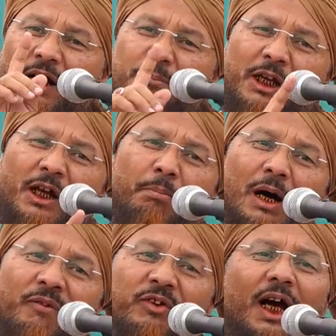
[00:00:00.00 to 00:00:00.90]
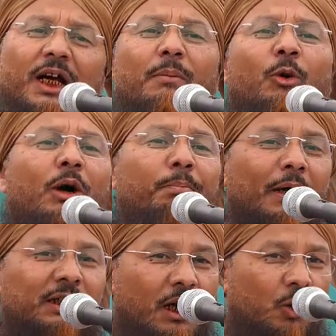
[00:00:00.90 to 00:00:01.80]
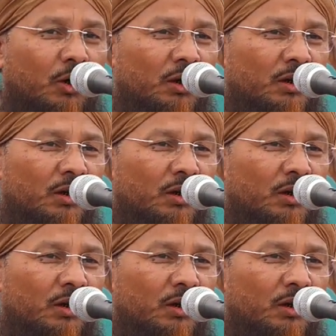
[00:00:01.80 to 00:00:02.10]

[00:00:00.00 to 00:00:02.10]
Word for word: अमीर माविया की मोहब्बत ना हो